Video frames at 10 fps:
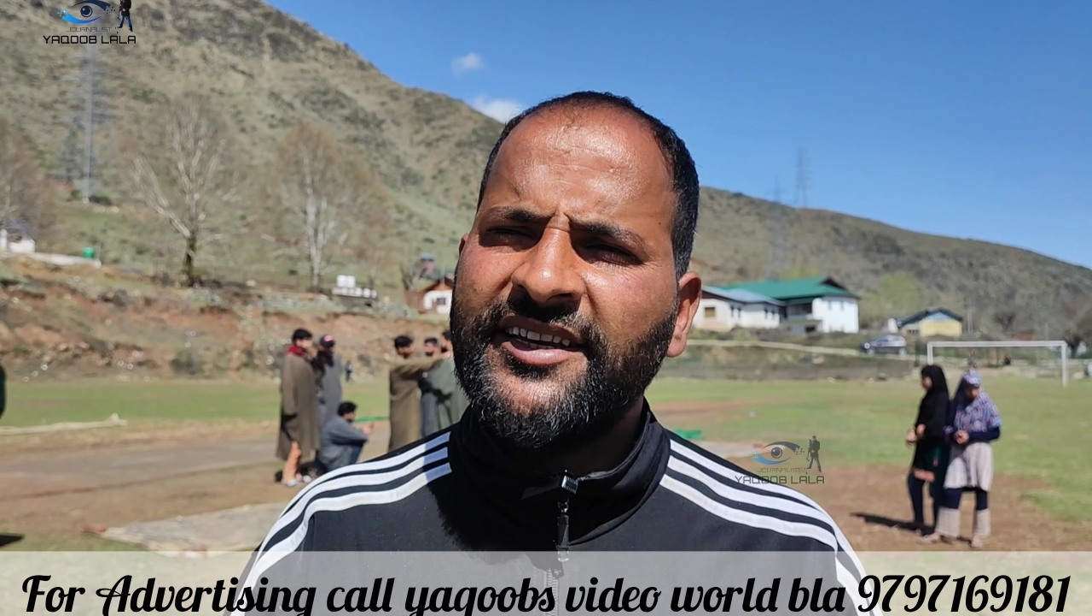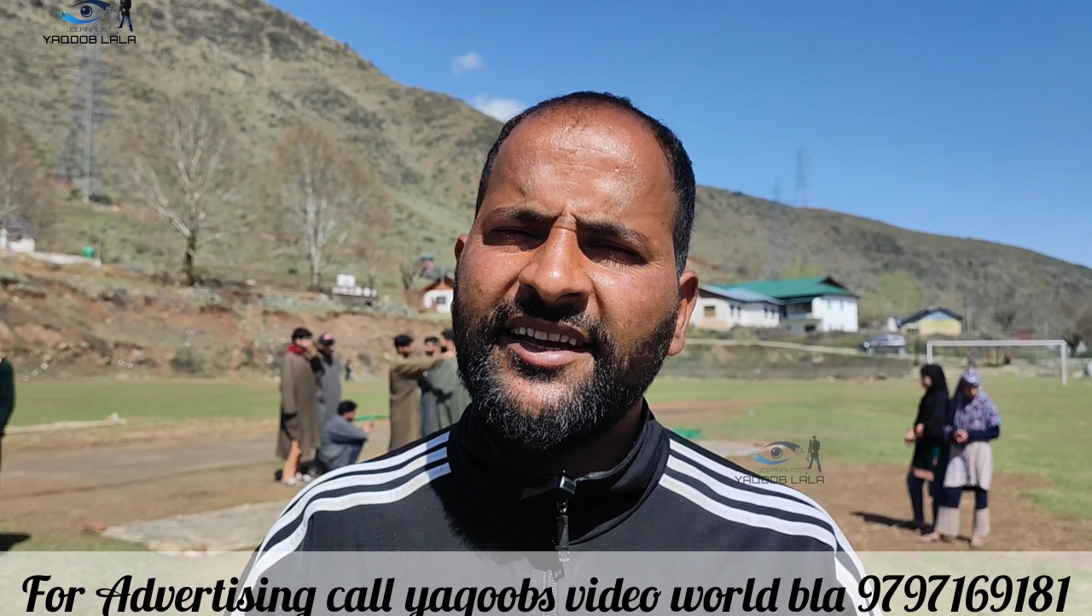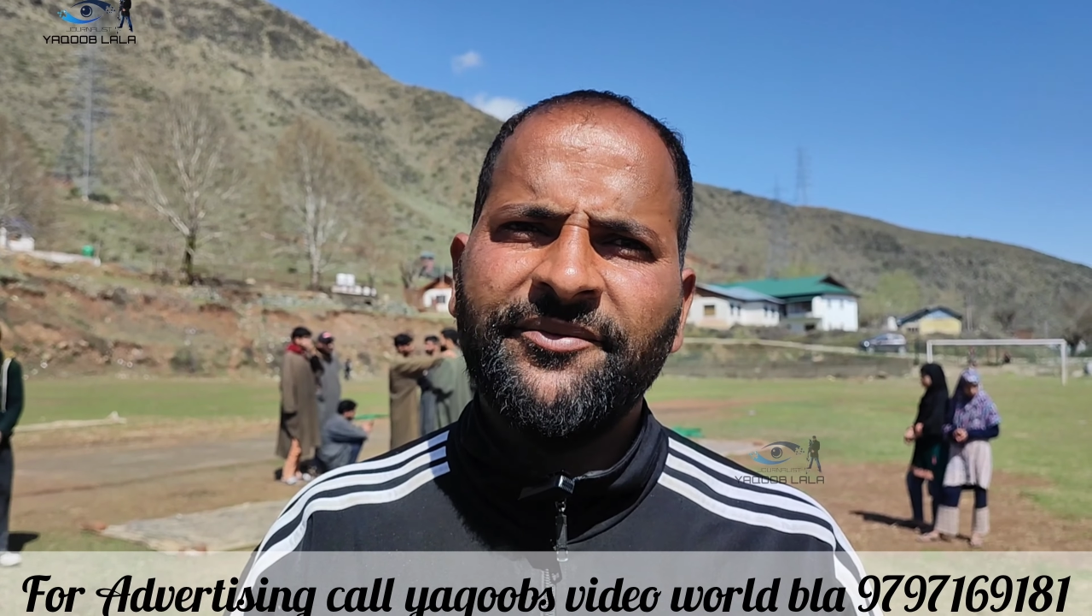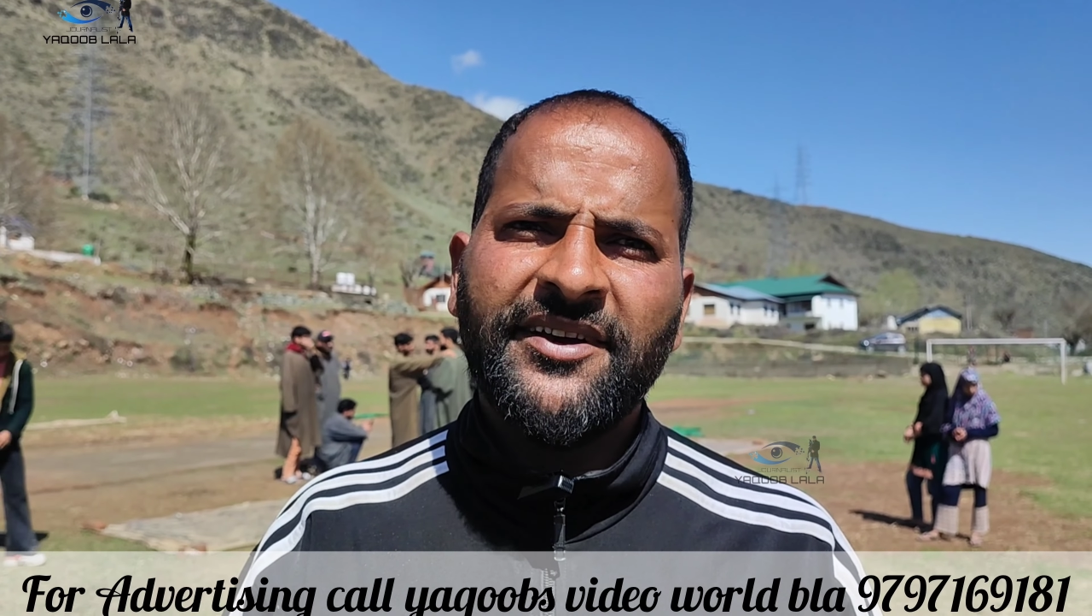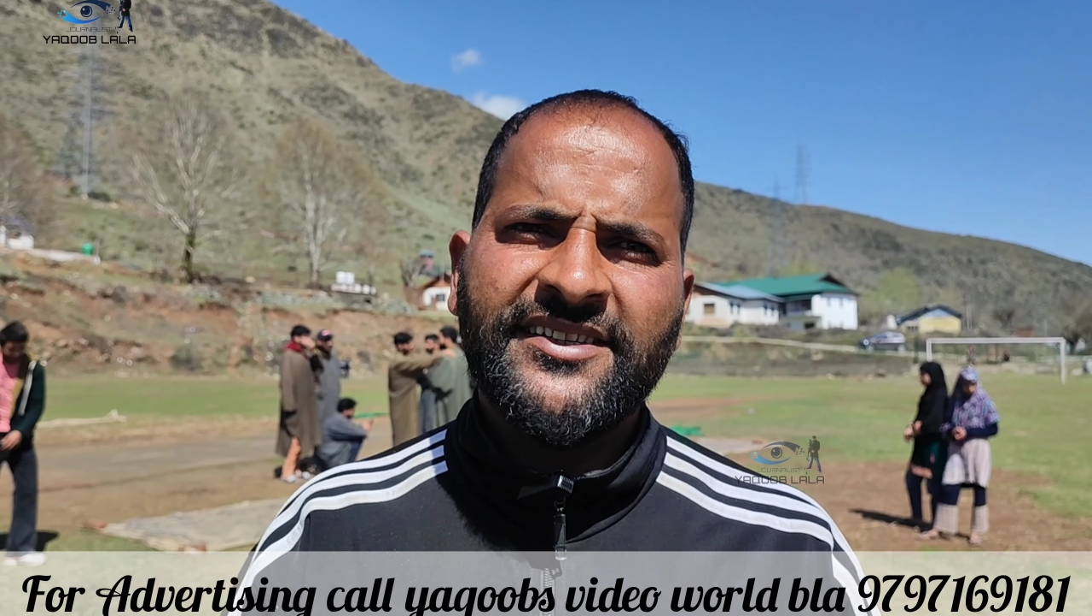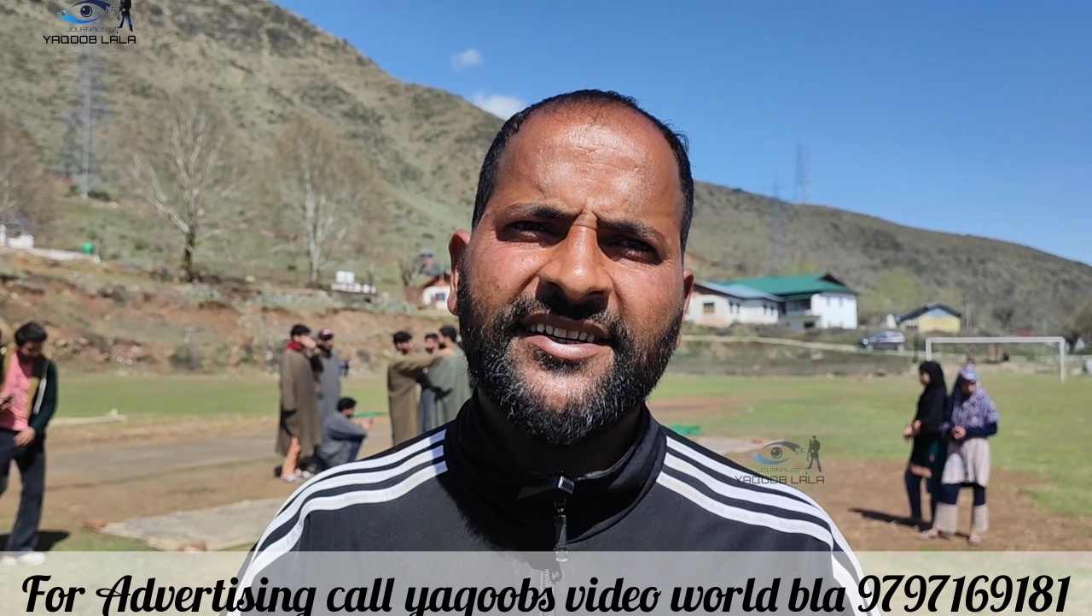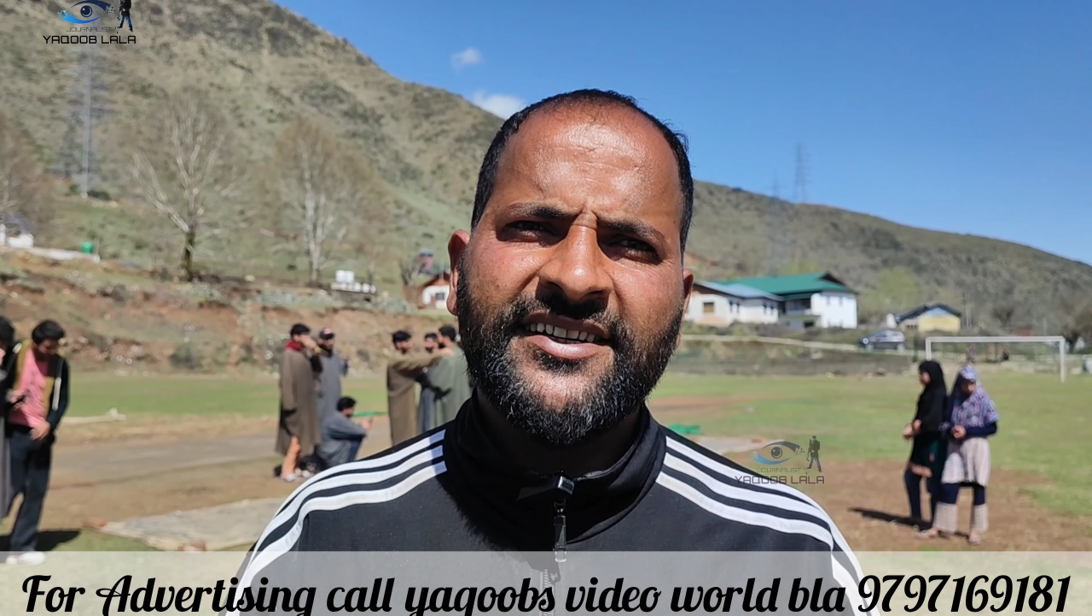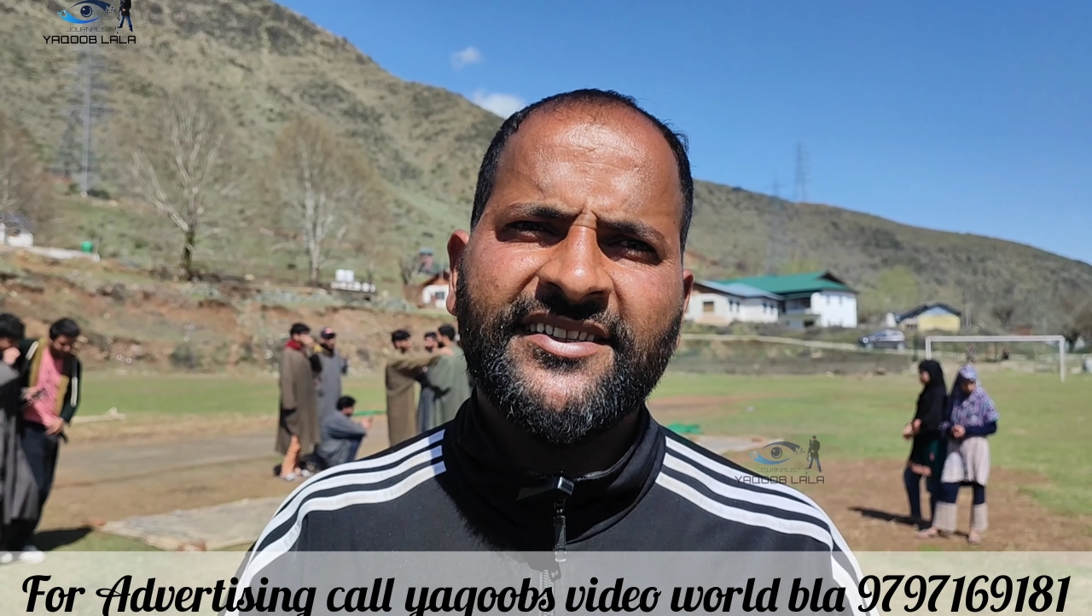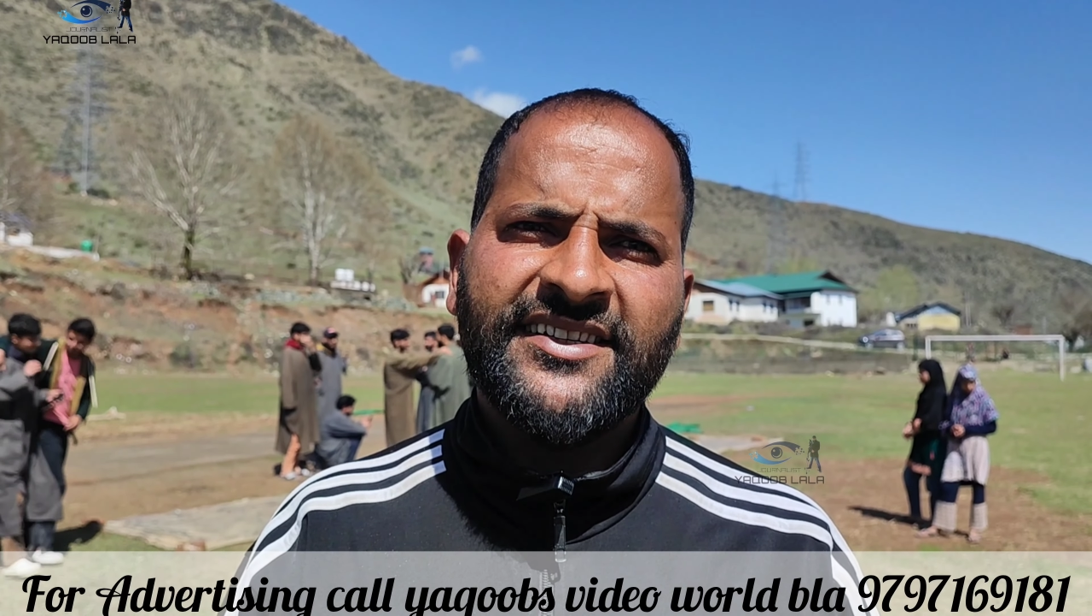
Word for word: मगर यहाँ फैसिलिटीज़